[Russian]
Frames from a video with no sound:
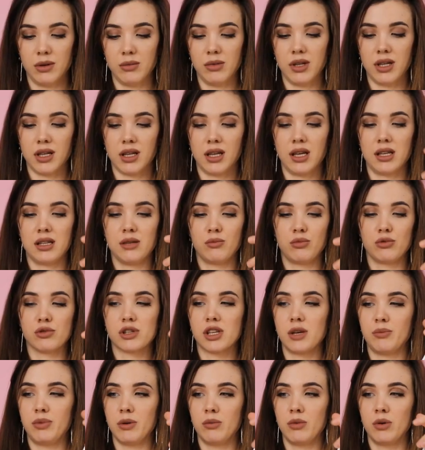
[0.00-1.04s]
Америке эти
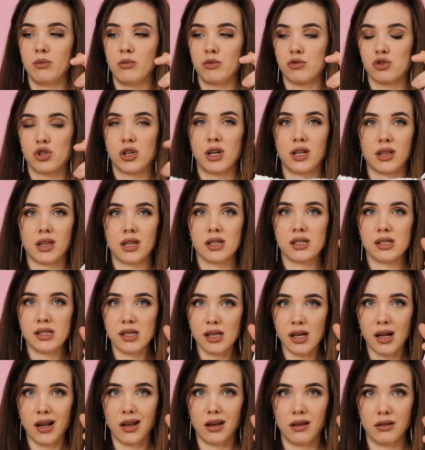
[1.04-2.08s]
блузки, по-моему, уже
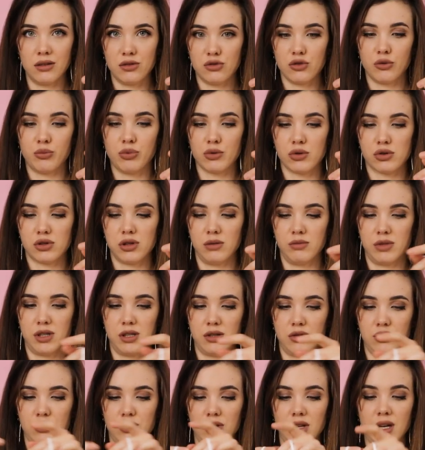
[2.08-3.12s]
относили еще в прошлом
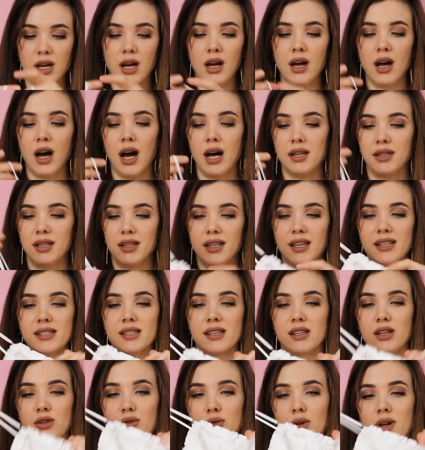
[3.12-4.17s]
сезоне, а до нас
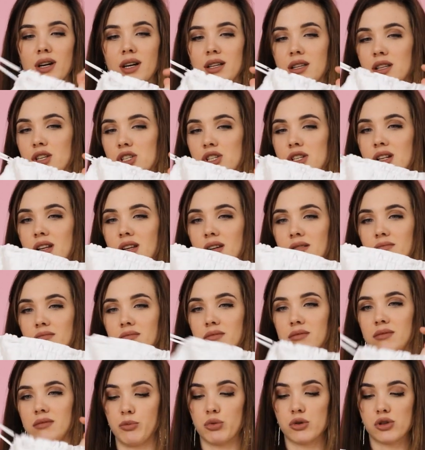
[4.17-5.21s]
они только дошли.
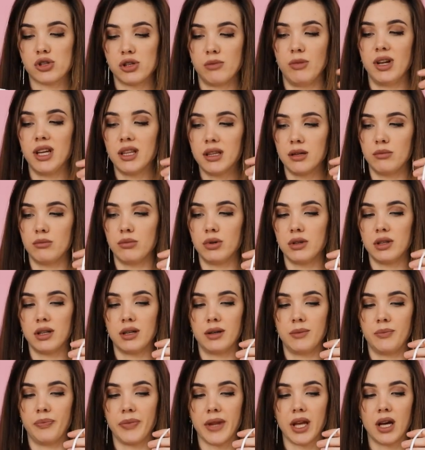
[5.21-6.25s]
Прошлым летом
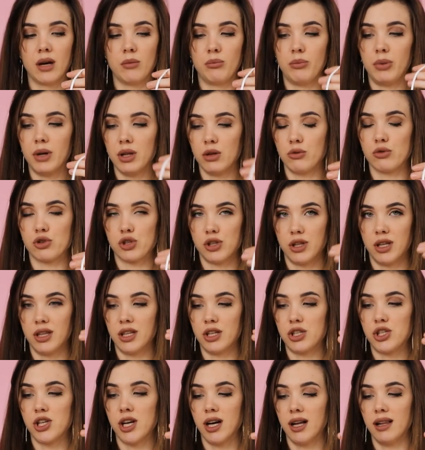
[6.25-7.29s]
было положено
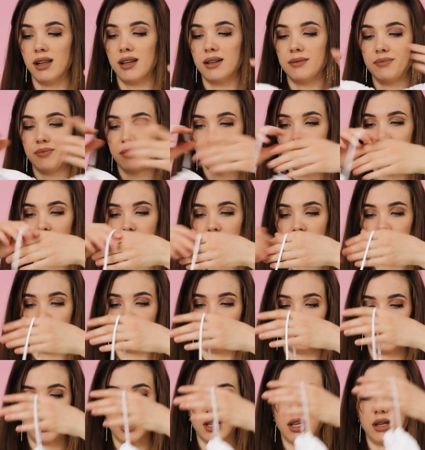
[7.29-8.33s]
начало
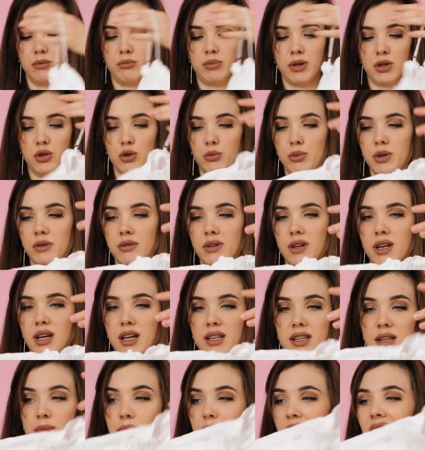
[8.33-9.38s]
вот таким подобным
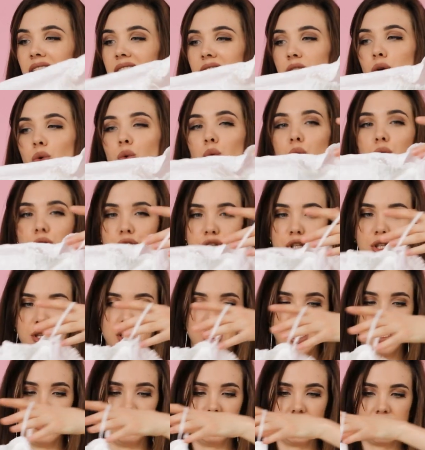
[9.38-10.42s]
вариантом. Мне они очень
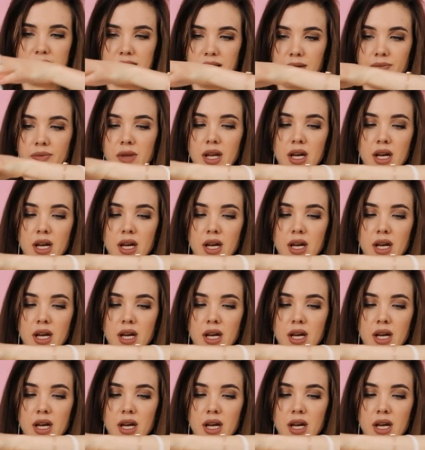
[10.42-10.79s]
нравятся.